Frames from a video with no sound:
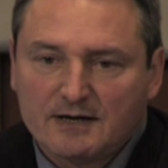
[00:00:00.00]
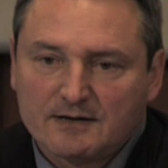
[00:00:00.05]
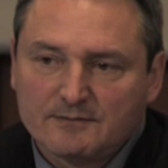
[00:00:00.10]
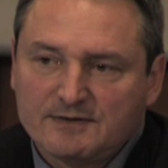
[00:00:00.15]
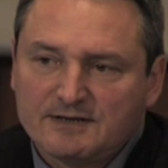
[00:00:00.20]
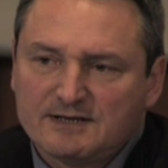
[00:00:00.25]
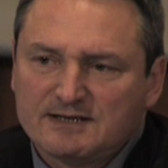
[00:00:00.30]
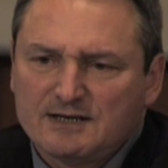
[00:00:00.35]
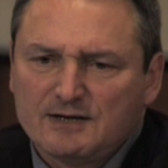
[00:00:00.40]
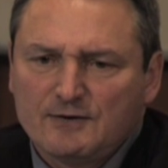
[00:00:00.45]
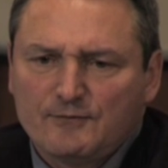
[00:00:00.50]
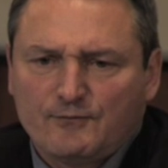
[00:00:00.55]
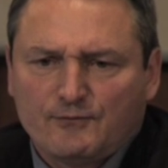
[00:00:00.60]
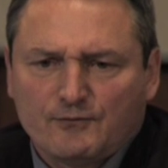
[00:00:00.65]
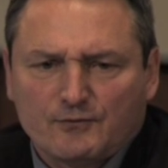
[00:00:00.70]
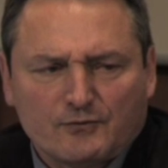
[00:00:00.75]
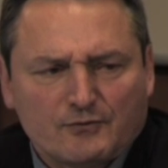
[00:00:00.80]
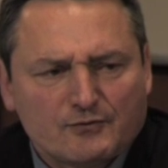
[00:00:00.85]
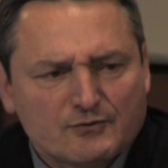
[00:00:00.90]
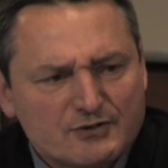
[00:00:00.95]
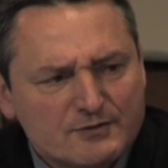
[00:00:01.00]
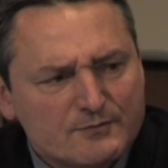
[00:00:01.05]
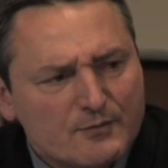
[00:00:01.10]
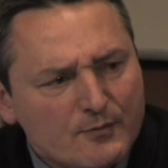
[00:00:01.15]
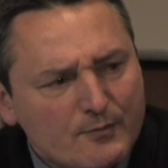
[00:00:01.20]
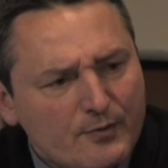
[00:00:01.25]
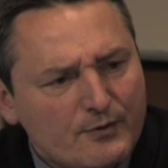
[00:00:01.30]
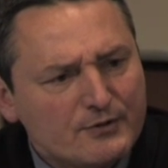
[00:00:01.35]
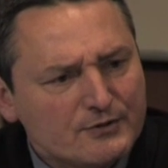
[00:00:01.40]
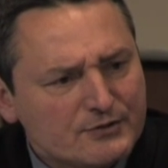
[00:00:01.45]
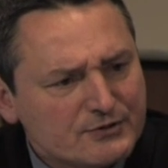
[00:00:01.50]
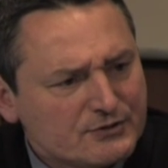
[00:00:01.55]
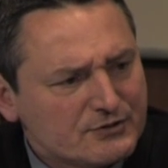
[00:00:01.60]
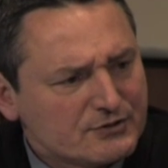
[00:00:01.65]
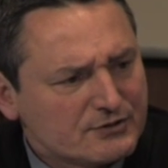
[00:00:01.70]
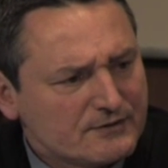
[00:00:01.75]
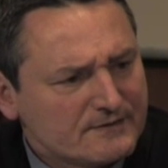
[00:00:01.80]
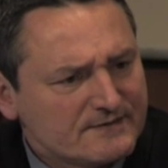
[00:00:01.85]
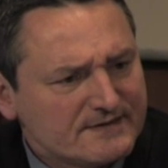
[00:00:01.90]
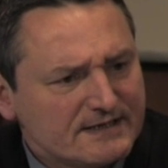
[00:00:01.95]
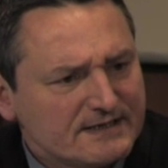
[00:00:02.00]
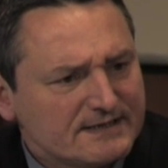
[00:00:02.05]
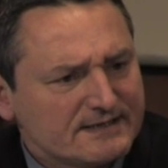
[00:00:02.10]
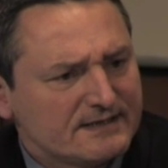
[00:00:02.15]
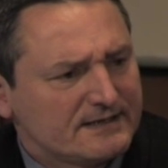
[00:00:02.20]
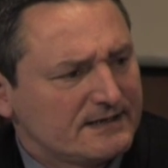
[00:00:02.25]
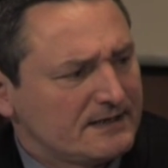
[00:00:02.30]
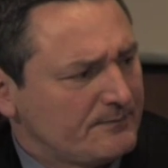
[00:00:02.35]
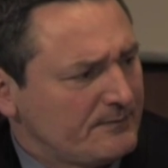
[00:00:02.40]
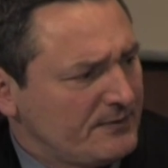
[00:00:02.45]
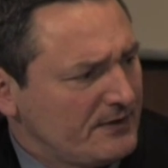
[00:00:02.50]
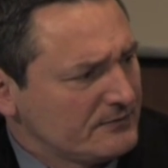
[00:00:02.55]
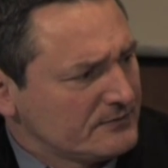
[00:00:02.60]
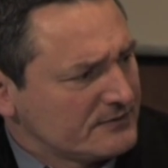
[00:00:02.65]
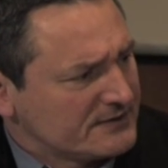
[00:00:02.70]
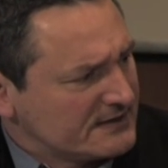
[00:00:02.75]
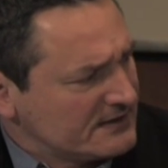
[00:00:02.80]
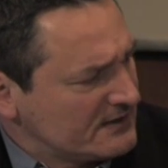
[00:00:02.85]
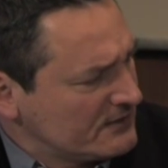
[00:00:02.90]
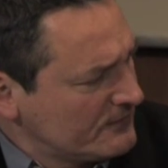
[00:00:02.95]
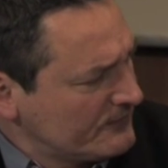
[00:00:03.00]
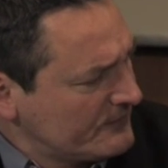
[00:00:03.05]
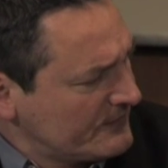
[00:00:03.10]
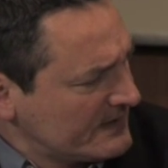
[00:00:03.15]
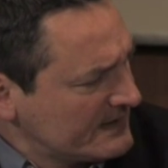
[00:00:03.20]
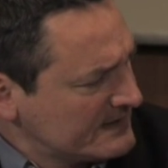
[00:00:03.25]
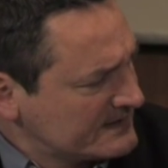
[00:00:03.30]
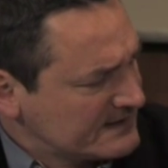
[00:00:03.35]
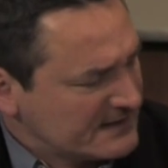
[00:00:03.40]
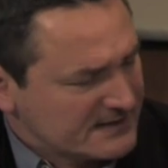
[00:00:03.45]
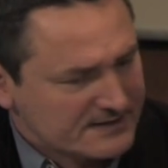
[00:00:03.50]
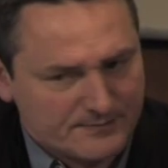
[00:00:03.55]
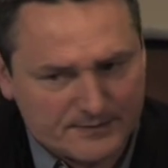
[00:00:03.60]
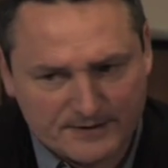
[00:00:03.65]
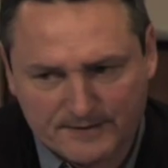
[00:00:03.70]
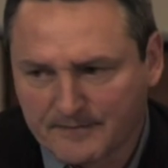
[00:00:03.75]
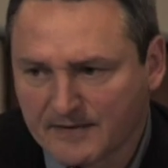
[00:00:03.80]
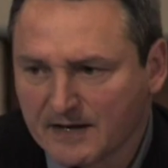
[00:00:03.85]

un métier furieusement proche de ce que faisait le CTP ou de ce qu'essaye de faire la CSP.